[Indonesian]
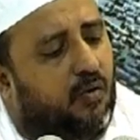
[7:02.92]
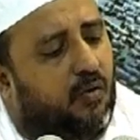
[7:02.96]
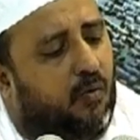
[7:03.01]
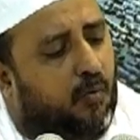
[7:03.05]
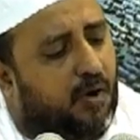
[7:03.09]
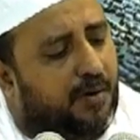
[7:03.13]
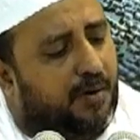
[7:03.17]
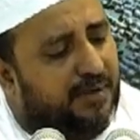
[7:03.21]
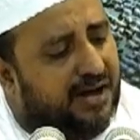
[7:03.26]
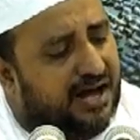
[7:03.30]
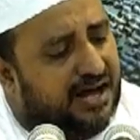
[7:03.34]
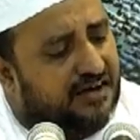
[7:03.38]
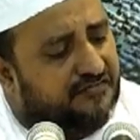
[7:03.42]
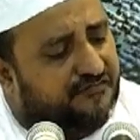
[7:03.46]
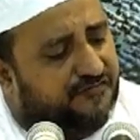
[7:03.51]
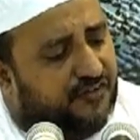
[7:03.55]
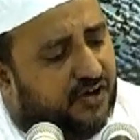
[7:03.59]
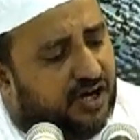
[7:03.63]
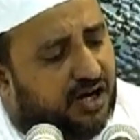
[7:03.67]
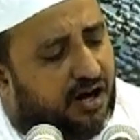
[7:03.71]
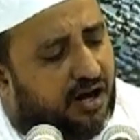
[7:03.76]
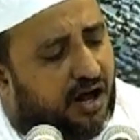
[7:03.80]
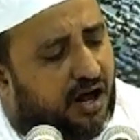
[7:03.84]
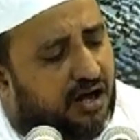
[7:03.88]
wa ma
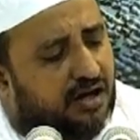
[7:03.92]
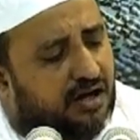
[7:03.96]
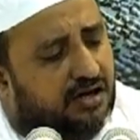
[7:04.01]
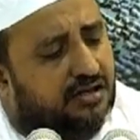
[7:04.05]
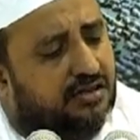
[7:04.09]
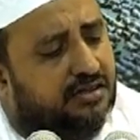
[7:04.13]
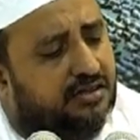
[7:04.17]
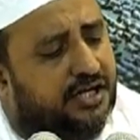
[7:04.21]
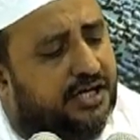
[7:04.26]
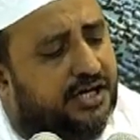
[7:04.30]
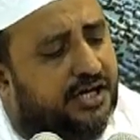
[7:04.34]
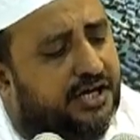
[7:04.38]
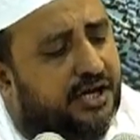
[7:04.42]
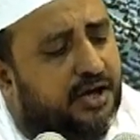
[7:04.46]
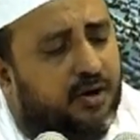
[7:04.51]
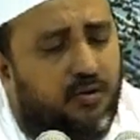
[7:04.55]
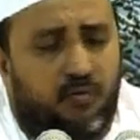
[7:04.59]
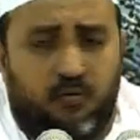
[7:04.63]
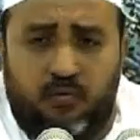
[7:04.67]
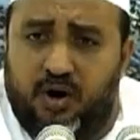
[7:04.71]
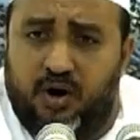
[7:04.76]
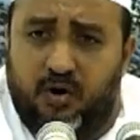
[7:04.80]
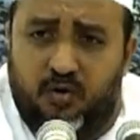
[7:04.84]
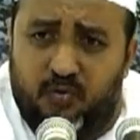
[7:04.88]
fil ardi
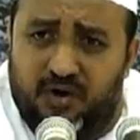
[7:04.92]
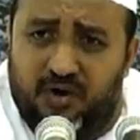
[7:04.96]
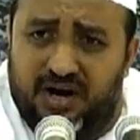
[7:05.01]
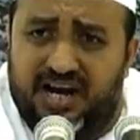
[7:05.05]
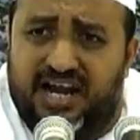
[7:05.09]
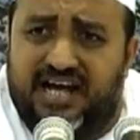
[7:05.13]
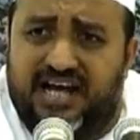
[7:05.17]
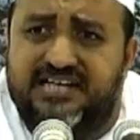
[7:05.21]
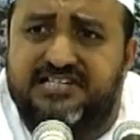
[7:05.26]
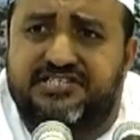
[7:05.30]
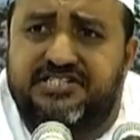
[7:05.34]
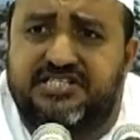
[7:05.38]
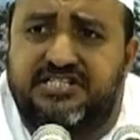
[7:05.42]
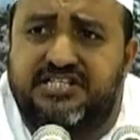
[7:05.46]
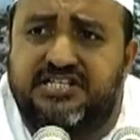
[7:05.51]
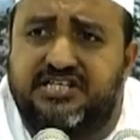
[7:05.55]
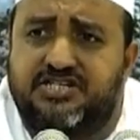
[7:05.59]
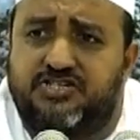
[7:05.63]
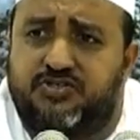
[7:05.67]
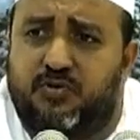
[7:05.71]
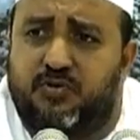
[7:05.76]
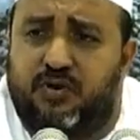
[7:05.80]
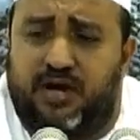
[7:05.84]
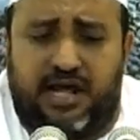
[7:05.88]
wa huwal
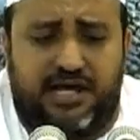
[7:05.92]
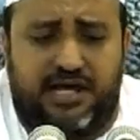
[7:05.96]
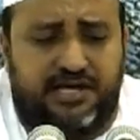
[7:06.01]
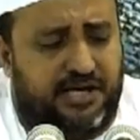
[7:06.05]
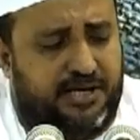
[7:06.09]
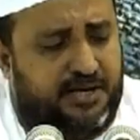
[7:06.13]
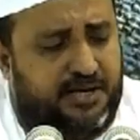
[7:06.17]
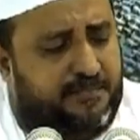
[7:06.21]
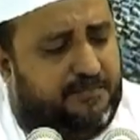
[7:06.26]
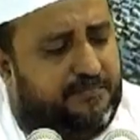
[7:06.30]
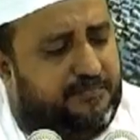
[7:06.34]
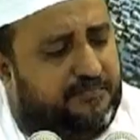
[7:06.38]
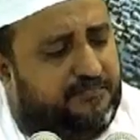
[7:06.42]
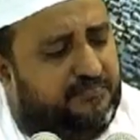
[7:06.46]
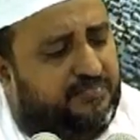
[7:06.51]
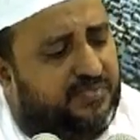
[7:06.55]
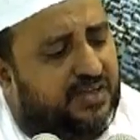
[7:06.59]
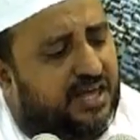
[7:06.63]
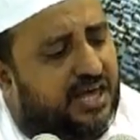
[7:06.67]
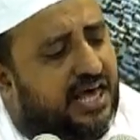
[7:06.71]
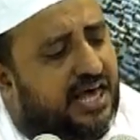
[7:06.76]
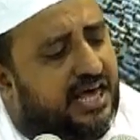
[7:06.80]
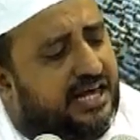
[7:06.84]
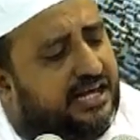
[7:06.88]
azizul hakim
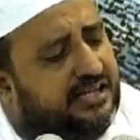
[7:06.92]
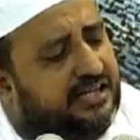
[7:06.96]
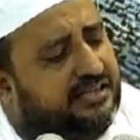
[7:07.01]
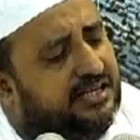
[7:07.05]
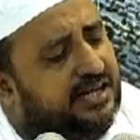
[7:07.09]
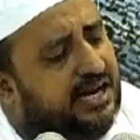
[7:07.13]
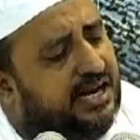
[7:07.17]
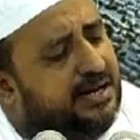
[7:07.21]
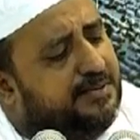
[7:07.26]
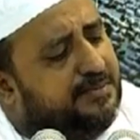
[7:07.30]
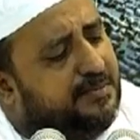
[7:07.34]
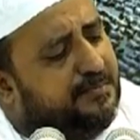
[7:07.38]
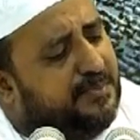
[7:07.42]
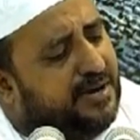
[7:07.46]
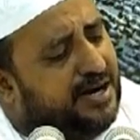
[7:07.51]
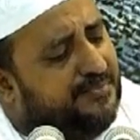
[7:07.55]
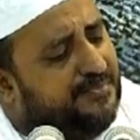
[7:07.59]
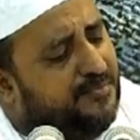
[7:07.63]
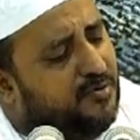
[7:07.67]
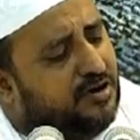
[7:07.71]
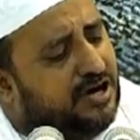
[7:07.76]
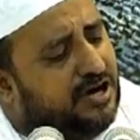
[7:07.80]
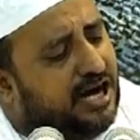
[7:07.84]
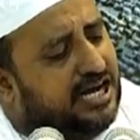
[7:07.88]
kita
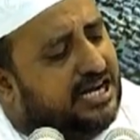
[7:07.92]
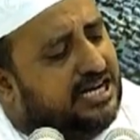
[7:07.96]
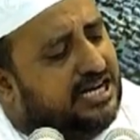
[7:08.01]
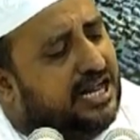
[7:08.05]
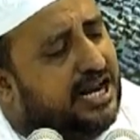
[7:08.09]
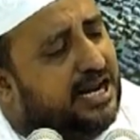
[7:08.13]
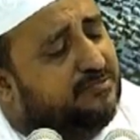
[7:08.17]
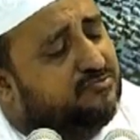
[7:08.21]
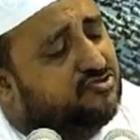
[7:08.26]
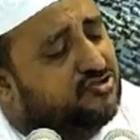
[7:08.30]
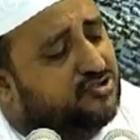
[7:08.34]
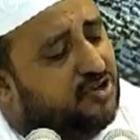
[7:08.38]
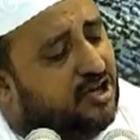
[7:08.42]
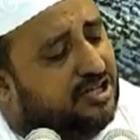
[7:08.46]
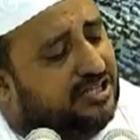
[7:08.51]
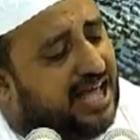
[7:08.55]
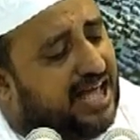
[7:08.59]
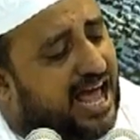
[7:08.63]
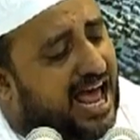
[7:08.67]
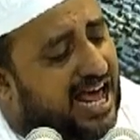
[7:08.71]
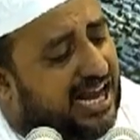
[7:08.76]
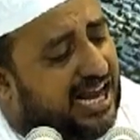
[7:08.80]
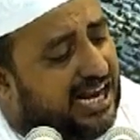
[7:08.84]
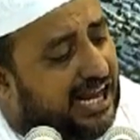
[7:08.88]
menemukan dalam
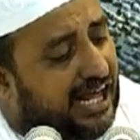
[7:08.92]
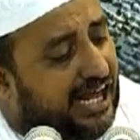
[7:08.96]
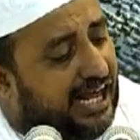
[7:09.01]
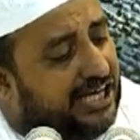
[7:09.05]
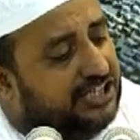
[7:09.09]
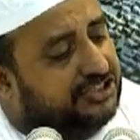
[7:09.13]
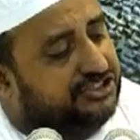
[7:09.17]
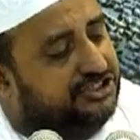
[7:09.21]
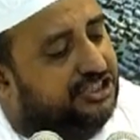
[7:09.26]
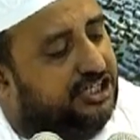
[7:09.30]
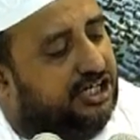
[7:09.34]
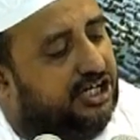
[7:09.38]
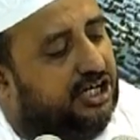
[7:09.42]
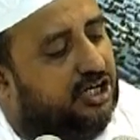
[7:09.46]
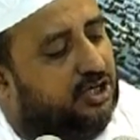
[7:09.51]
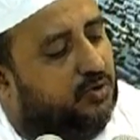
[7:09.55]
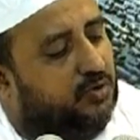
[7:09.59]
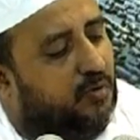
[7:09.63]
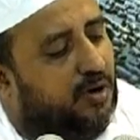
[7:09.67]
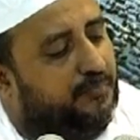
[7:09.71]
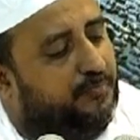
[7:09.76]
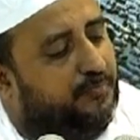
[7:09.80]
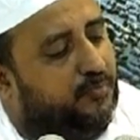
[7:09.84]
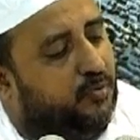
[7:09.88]
surat
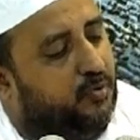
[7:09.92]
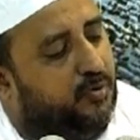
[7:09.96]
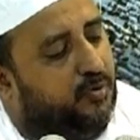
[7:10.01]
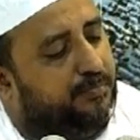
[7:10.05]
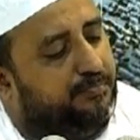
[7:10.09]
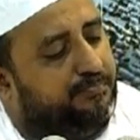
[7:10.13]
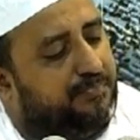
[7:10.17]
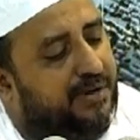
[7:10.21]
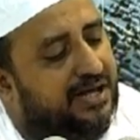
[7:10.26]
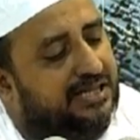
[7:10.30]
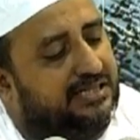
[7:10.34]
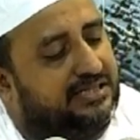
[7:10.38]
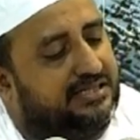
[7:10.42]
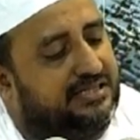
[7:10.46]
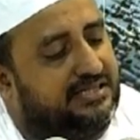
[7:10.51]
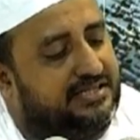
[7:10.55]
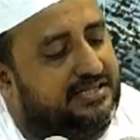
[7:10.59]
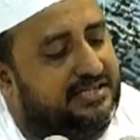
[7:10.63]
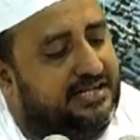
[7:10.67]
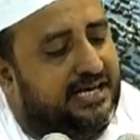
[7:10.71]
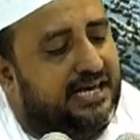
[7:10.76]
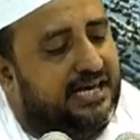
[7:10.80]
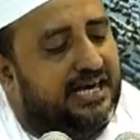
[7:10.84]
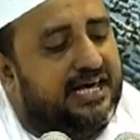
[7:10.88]
Al-Hasyr
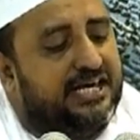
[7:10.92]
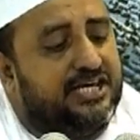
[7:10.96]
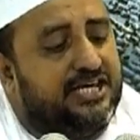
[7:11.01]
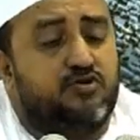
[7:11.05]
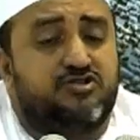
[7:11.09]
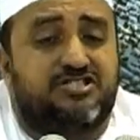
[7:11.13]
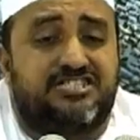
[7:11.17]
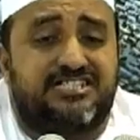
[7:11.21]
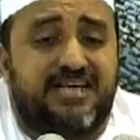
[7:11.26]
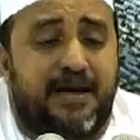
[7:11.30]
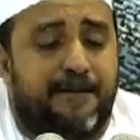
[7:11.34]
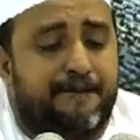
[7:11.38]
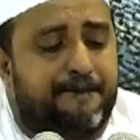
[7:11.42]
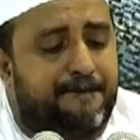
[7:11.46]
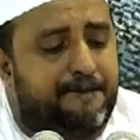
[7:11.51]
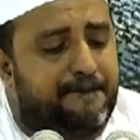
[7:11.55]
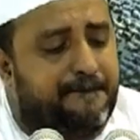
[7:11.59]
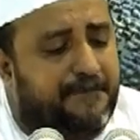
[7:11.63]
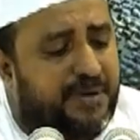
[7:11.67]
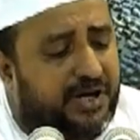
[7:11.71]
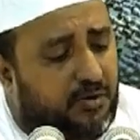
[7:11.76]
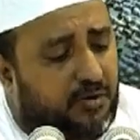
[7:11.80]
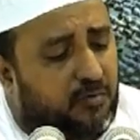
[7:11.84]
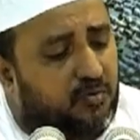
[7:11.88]
24
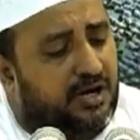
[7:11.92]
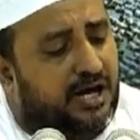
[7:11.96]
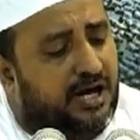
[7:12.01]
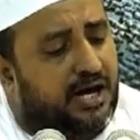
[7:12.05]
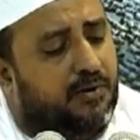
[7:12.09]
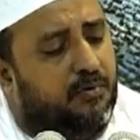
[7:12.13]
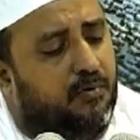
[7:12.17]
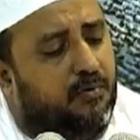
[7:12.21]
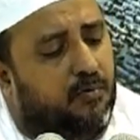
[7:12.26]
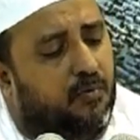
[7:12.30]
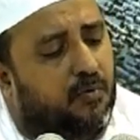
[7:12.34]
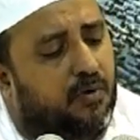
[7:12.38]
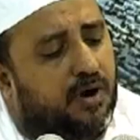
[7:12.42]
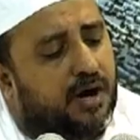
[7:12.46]
yusabbihu lahu